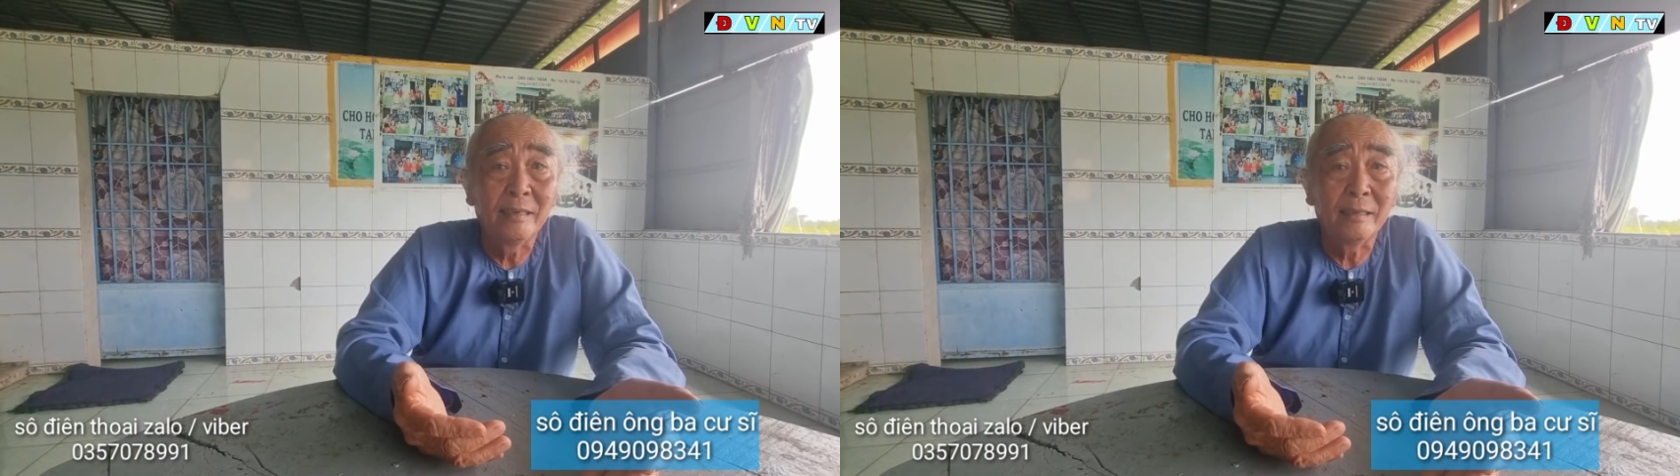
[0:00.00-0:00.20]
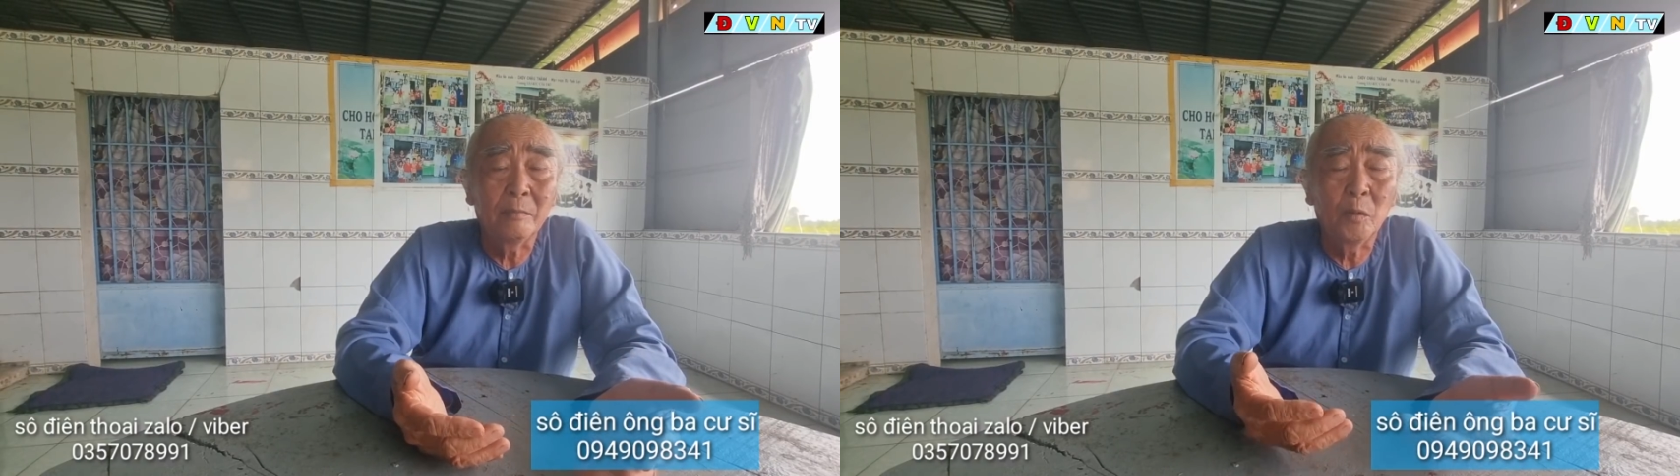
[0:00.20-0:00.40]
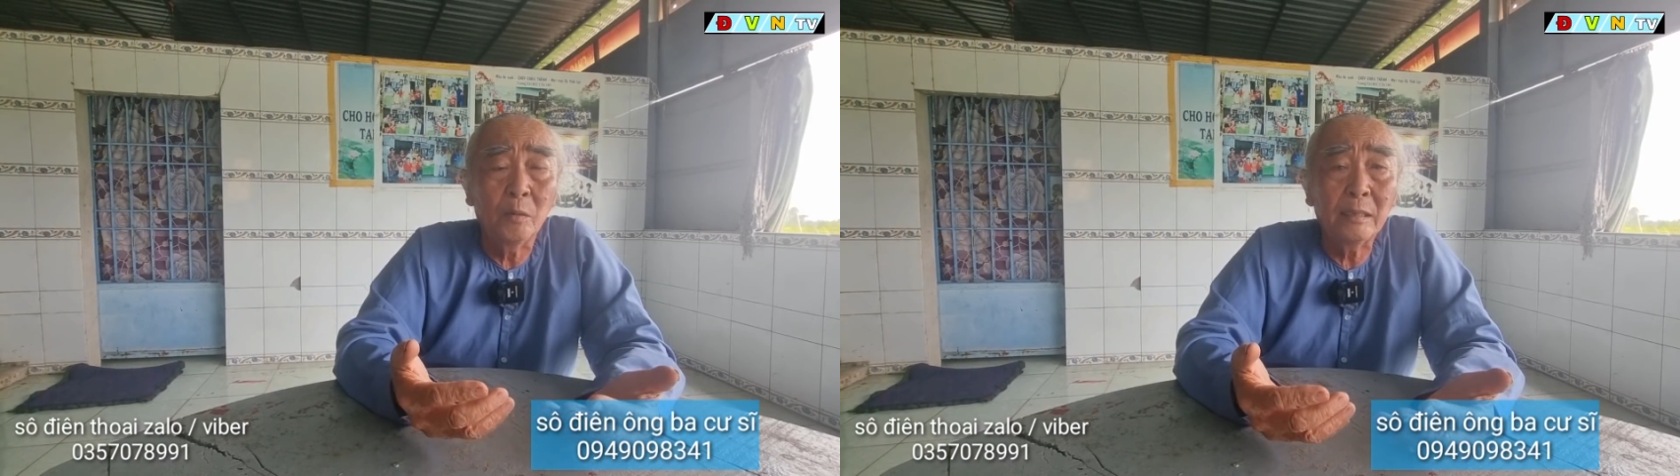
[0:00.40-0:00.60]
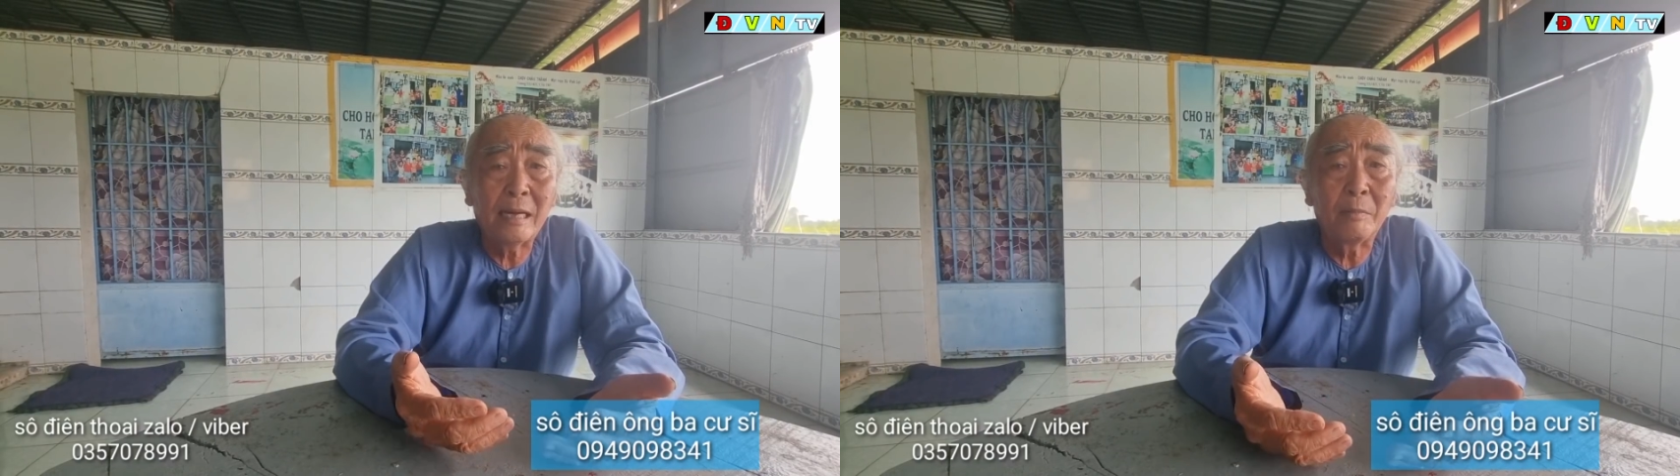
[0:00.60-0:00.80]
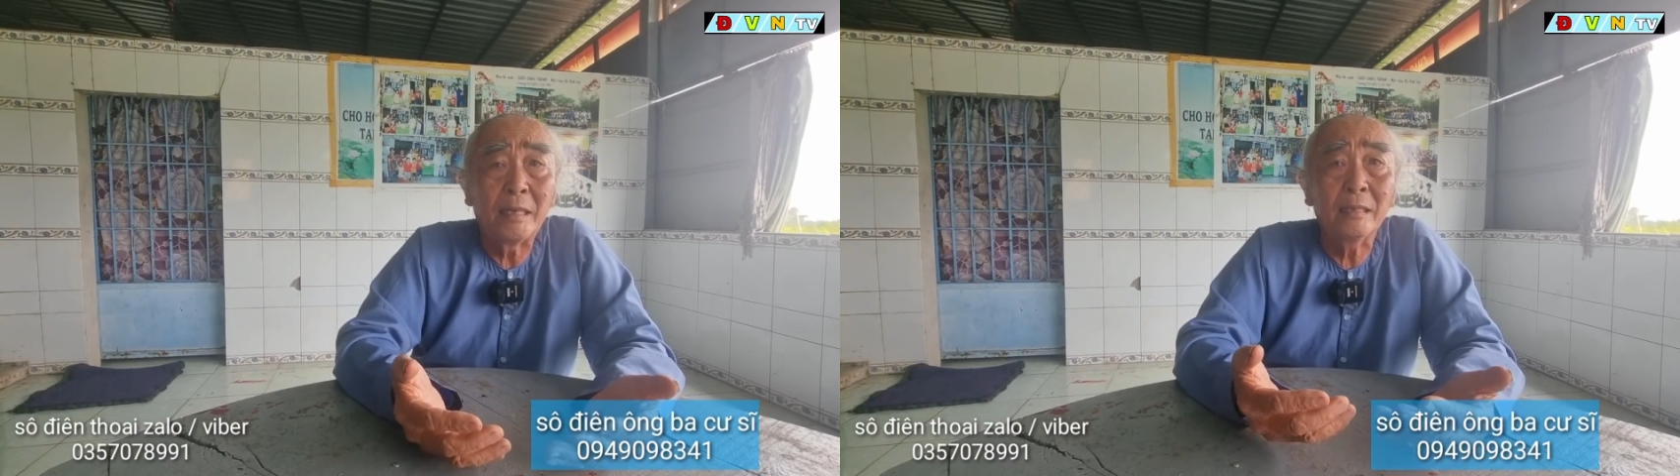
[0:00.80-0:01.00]
nó muốn
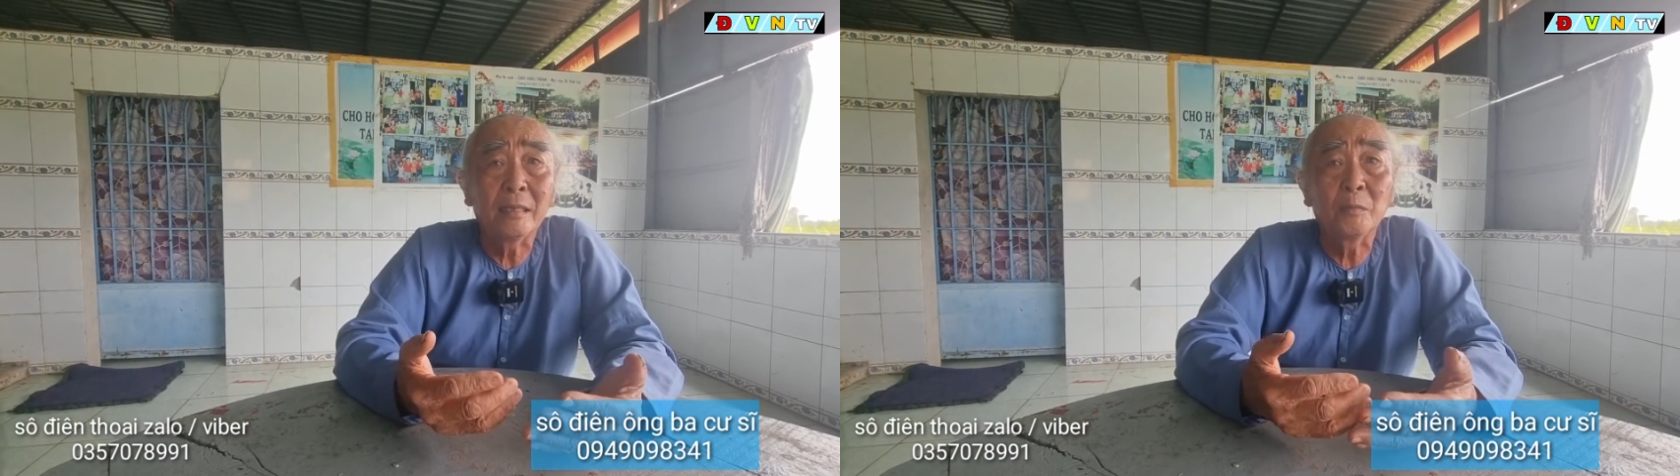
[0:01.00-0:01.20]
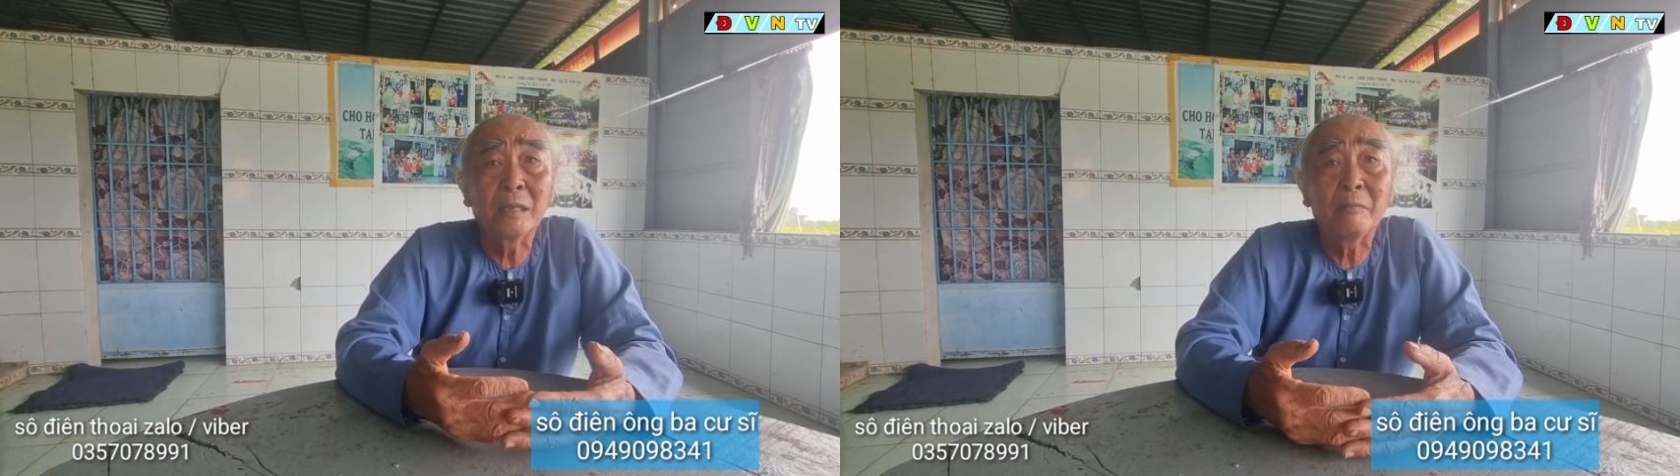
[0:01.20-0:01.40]
ra biển thì chúng